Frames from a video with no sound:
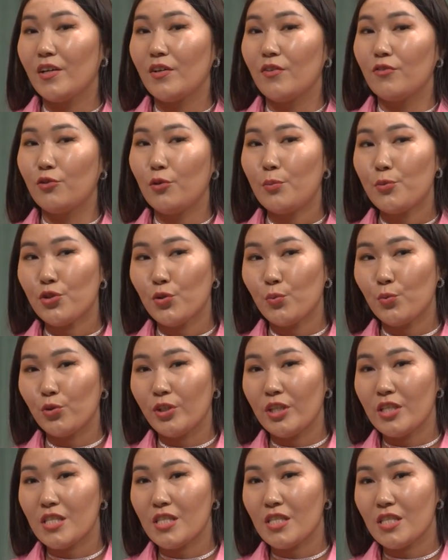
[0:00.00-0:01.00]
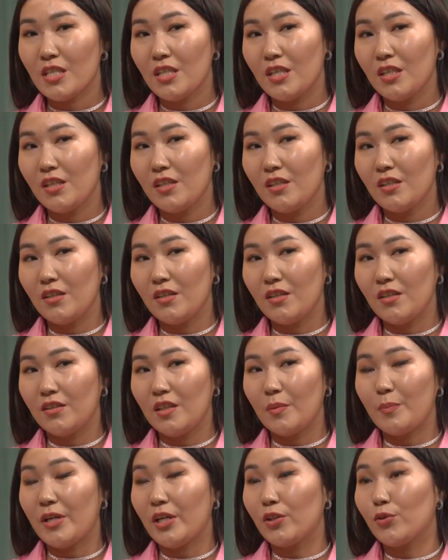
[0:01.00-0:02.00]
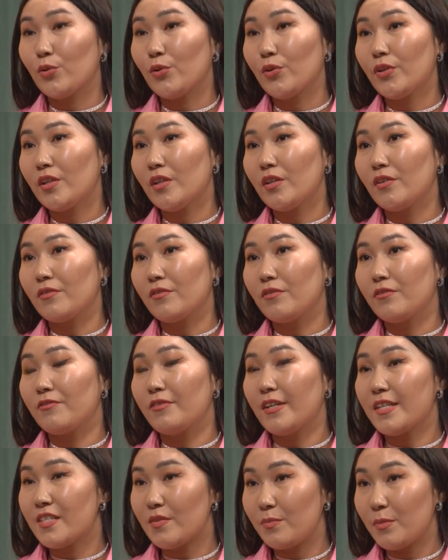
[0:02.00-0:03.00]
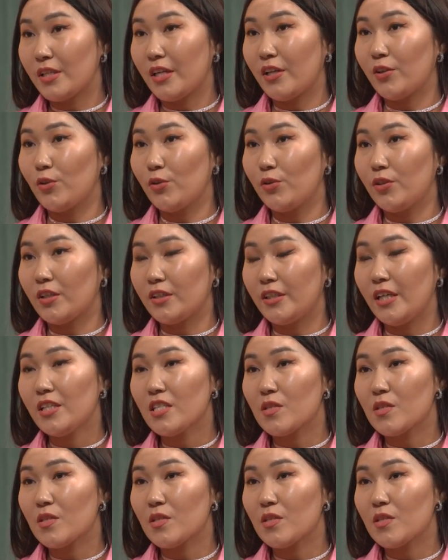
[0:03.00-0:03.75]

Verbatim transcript: В общем, у нас лаборатории в восьми районах да,